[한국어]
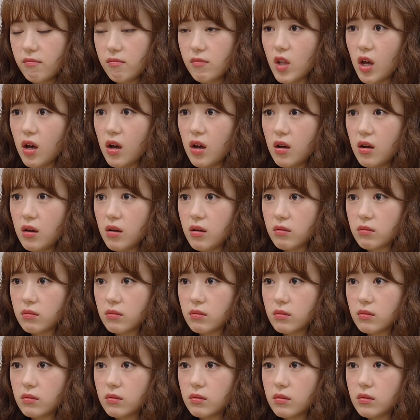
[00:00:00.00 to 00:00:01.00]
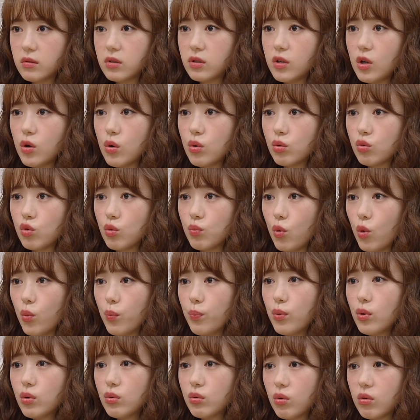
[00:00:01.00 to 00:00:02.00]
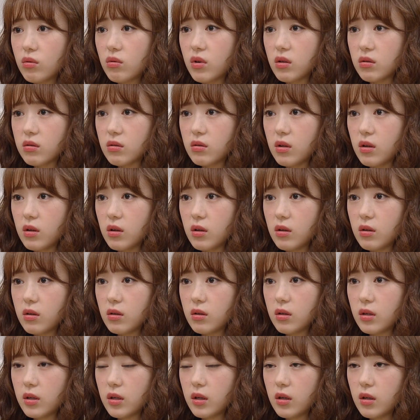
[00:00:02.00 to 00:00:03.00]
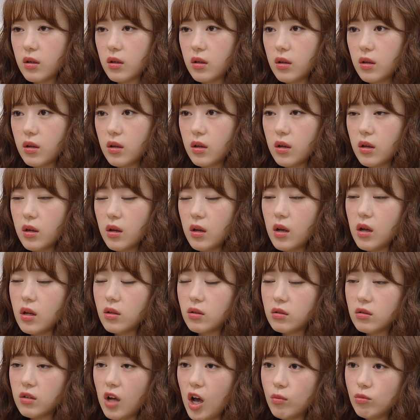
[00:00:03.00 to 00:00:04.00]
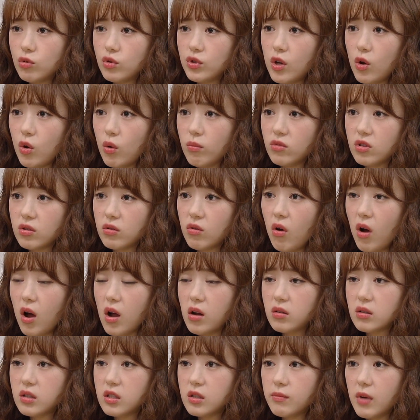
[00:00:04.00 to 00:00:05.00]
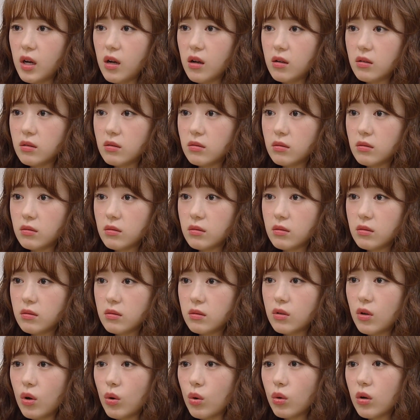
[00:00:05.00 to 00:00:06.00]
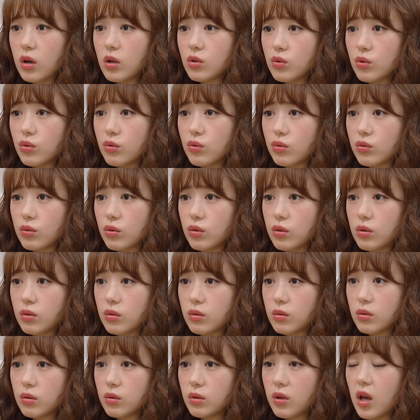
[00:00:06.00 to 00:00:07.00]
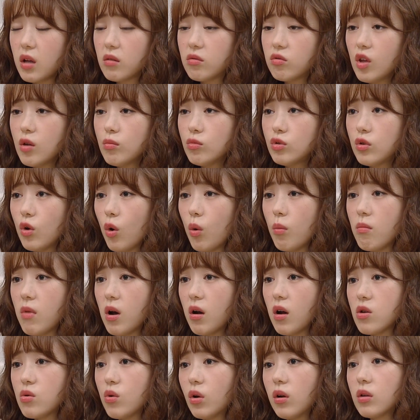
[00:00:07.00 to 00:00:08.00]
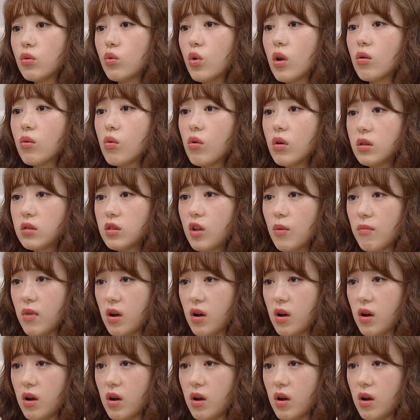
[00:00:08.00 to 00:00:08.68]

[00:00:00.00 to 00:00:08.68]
에나 그의 얼굴 못 볼 것 같아. 얘는 아무 죄 없는 거 알지만 결과적으로 걔 때문에 엄마가 이렇게 된 것 같단